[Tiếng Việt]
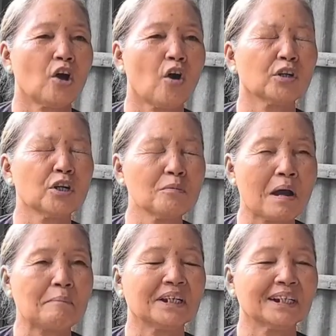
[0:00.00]
Còn nếu
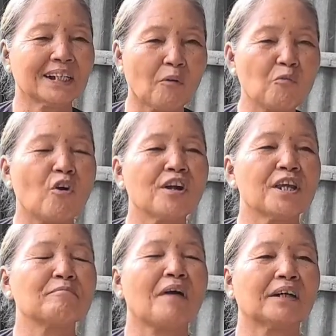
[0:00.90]
mà mình không có
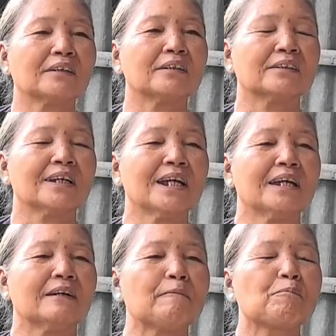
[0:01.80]
niệm Phật được
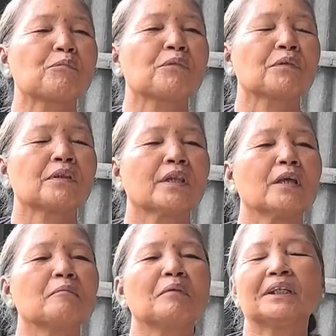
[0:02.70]
đó
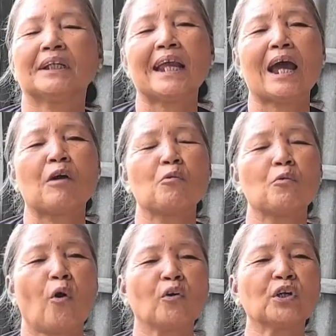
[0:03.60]
thì mình sẽ
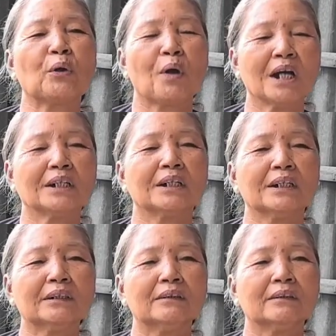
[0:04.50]
đau còn nhiều hơn
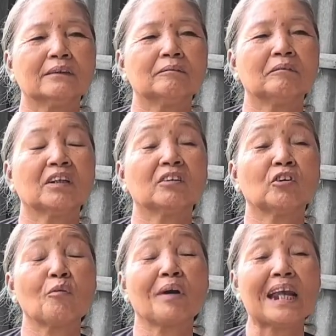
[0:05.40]
nữa,
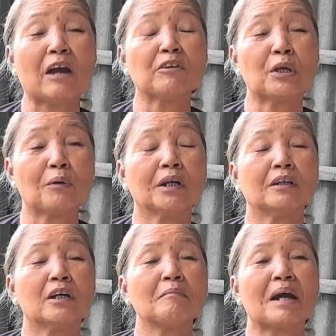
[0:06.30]
mình còn phải đau nhiều
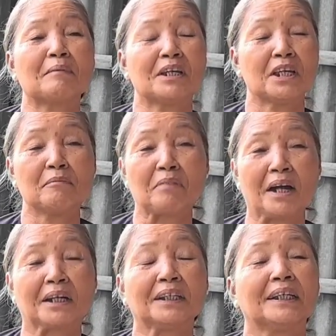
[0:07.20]
hơn nữa. Mà mình niệm
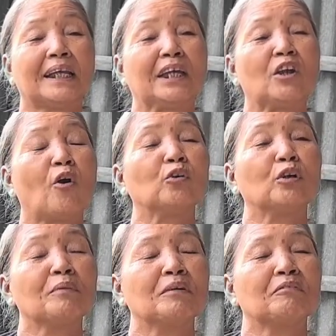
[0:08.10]
Phật thì thầy độ
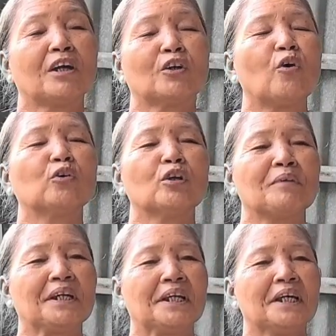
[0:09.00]
cho mình, Phật độ cho
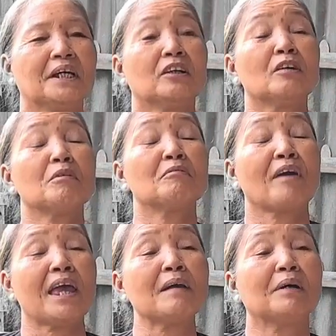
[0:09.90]
mình, nó mình
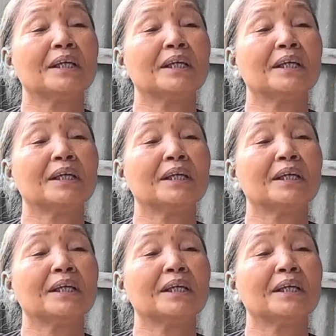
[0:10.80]
khỏe.